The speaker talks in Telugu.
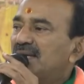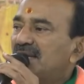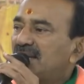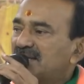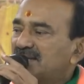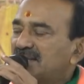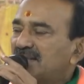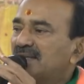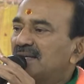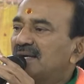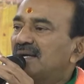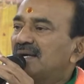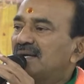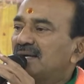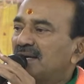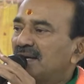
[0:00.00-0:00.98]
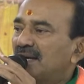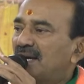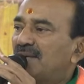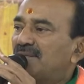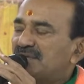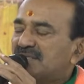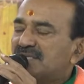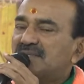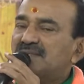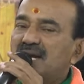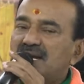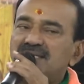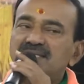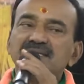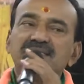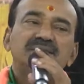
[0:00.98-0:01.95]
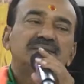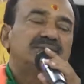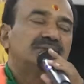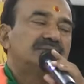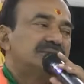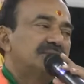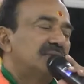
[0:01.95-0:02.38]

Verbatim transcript: ఎలక్షన్ ఆఫీసర్ దాడి చేసిండు